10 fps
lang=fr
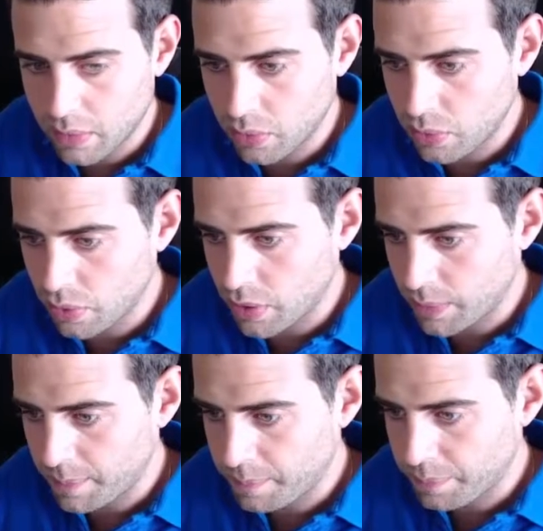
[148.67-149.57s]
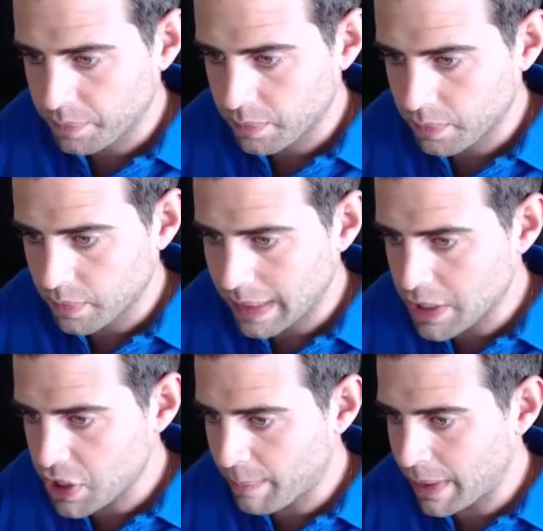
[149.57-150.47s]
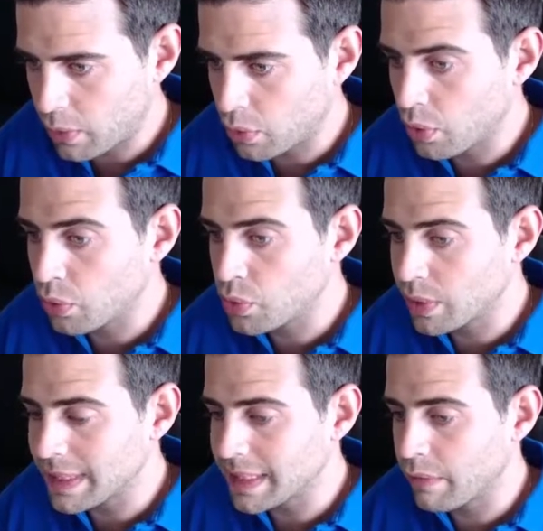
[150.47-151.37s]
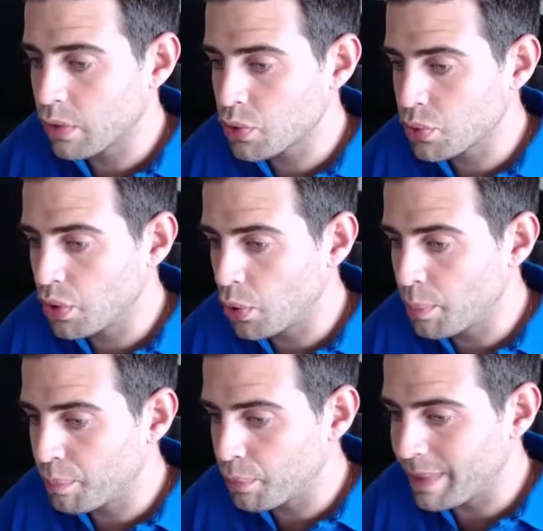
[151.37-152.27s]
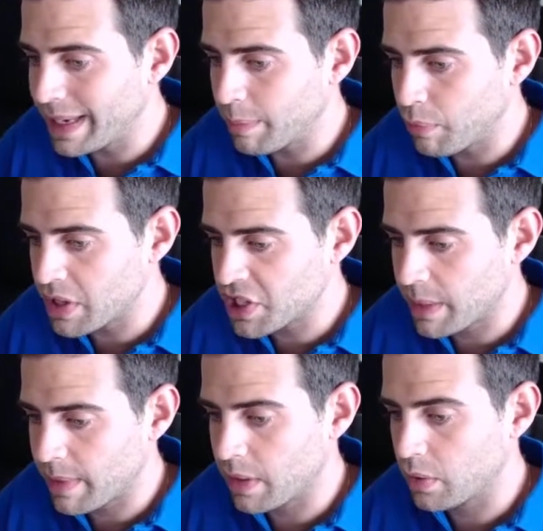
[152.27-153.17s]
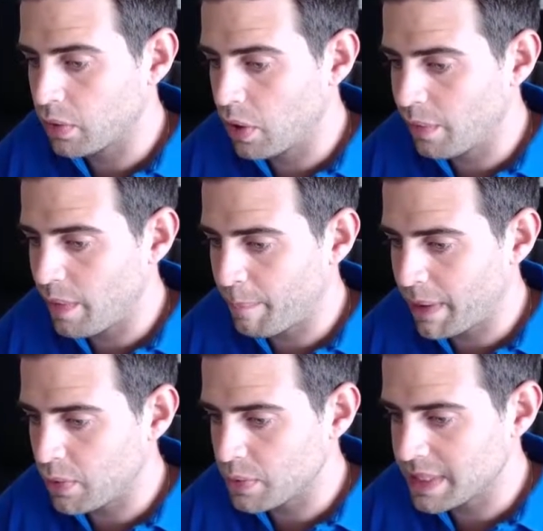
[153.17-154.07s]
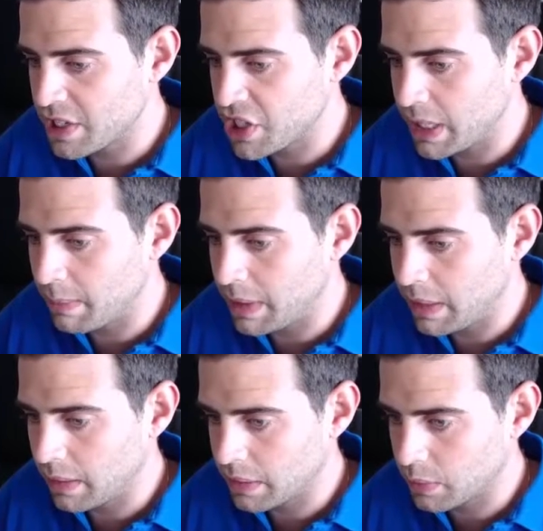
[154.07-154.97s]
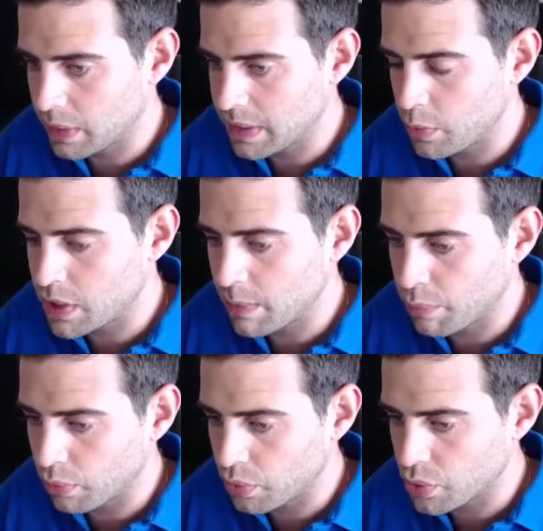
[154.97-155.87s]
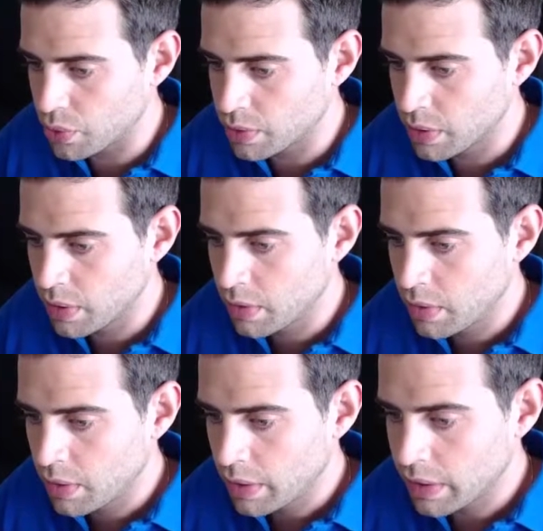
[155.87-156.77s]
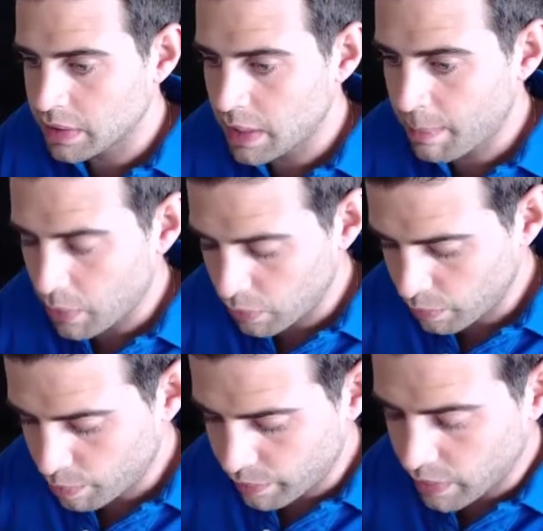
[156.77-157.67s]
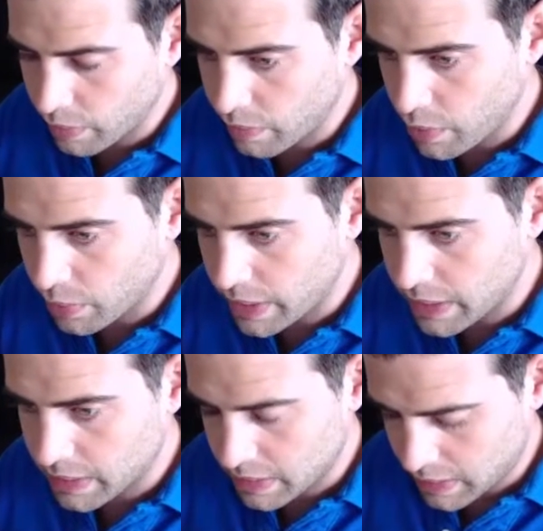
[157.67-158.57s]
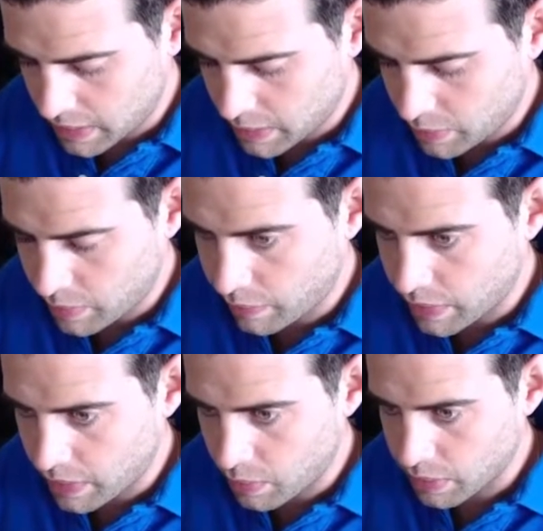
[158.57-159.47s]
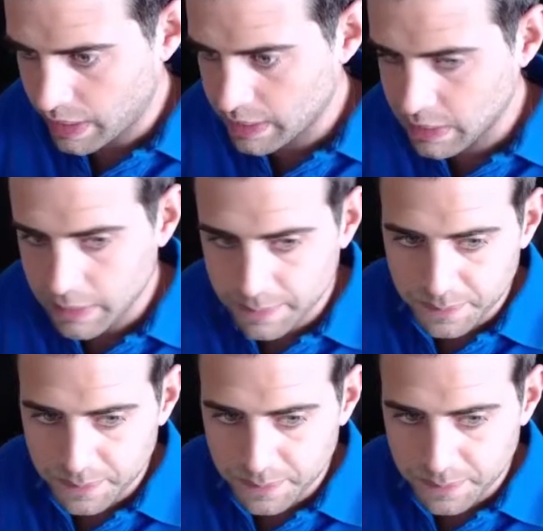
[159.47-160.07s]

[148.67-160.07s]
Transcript: dedans. Là, je rappelle que dans, du côté serveur, je suis dans le public.html. N'enlevez pas le CGI bin, ok, c'est utile pour d'autres choses. Et ça, par contre, vous pouvez l'enlever, le test, ça y est, on a fini le test.